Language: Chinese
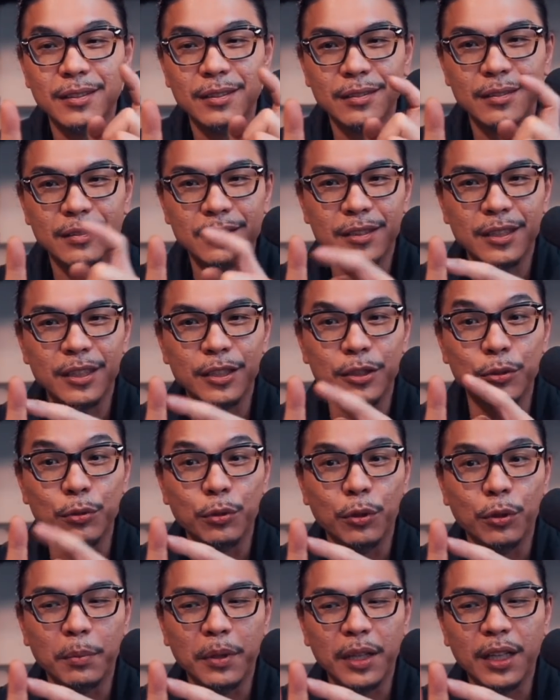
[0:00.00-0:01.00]
进入
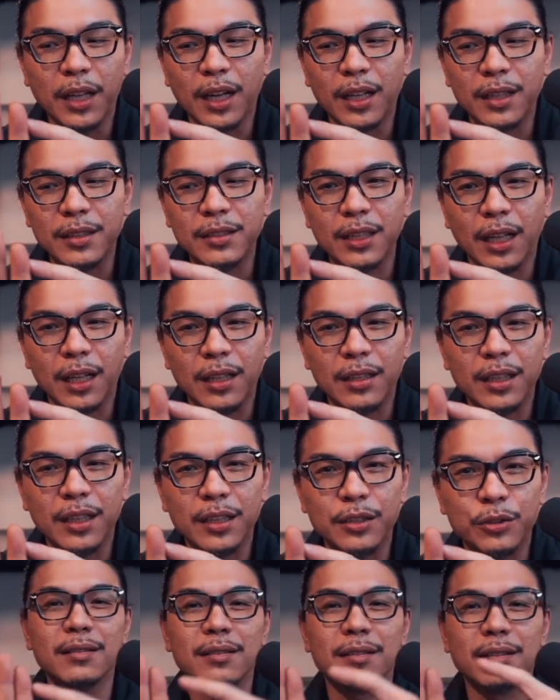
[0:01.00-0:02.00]
我们刚刚讲的那个
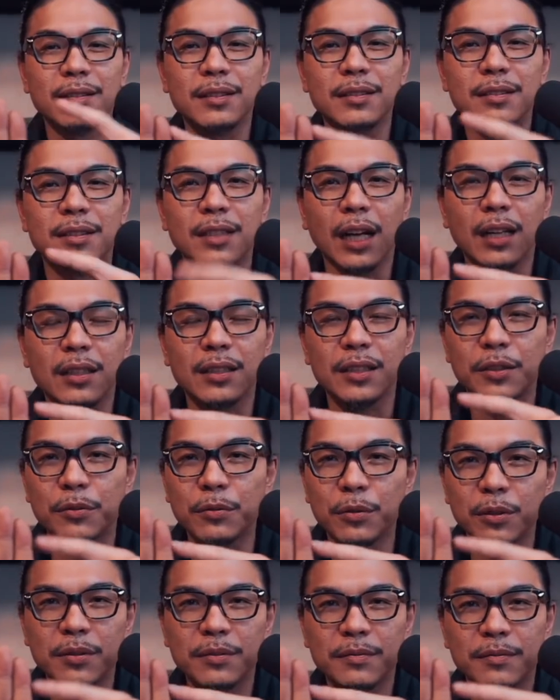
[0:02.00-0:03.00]
区域，印加帝国，
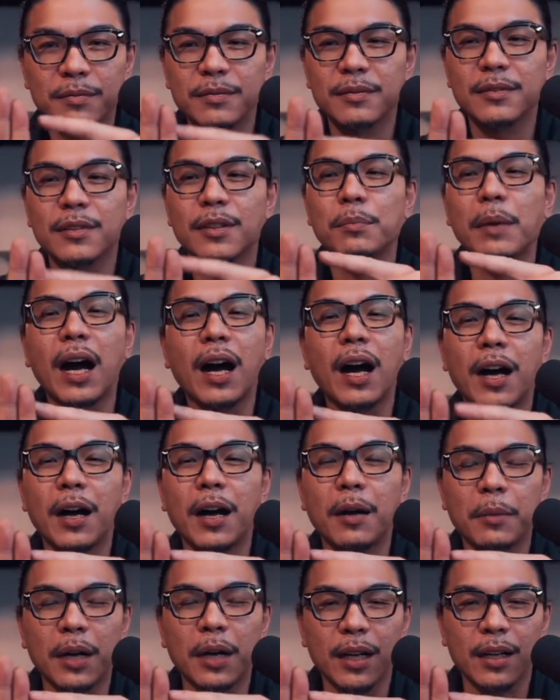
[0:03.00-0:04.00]
马哈
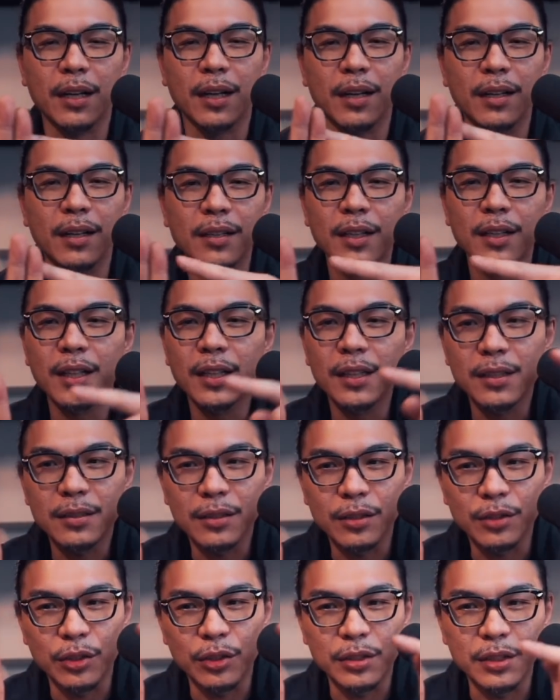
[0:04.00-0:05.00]
马卡，就
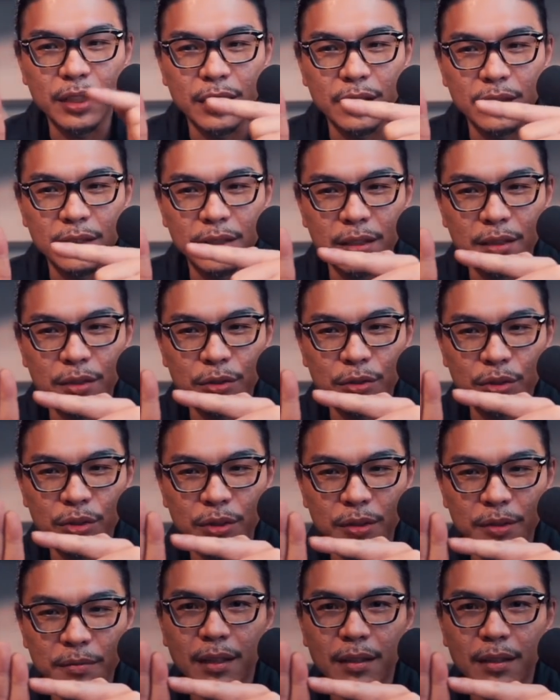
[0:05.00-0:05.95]
从这里进去。